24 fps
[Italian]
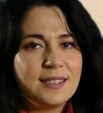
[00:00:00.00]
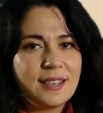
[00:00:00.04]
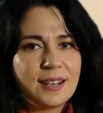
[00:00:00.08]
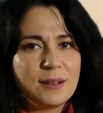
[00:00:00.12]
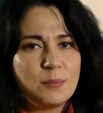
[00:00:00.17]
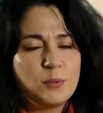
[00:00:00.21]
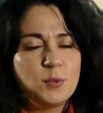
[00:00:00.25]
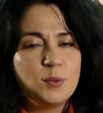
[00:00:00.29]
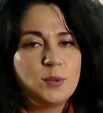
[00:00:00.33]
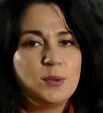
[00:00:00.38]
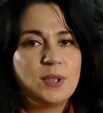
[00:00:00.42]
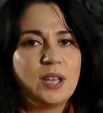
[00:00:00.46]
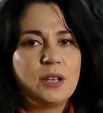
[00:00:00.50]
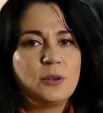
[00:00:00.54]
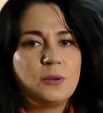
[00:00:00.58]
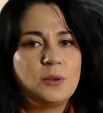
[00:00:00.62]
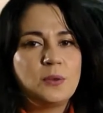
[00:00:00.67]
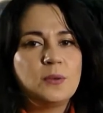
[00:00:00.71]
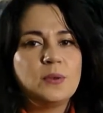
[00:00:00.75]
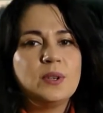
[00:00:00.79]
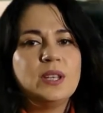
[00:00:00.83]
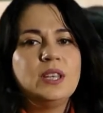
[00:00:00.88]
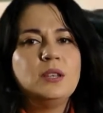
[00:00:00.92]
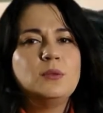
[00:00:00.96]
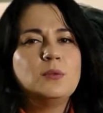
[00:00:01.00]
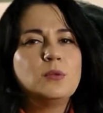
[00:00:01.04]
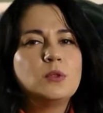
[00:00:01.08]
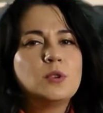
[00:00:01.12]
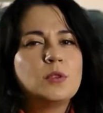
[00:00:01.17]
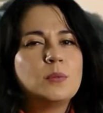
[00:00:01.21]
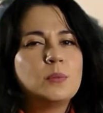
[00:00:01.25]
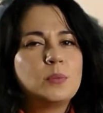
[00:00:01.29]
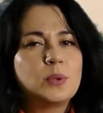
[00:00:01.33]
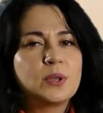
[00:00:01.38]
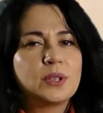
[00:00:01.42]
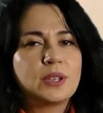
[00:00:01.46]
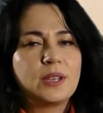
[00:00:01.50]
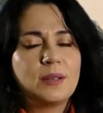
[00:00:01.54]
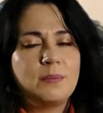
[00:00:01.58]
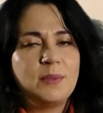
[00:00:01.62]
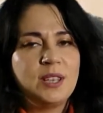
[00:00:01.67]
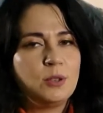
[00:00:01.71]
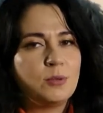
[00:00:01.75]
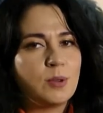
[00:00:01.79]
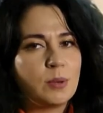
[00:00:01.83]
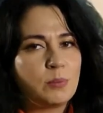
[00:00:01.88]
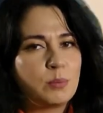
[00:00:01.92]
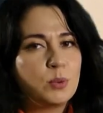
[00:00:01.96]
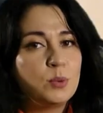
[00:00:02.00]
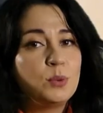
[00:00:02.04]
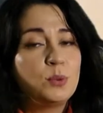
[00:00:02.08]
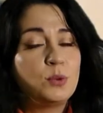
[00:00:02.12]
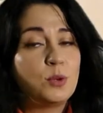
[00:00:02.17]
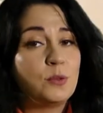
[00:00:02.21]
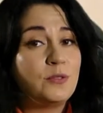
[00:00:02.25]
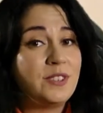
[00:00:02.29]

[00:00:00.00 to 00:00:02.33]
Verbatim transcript: tramutano in un comportamento appunto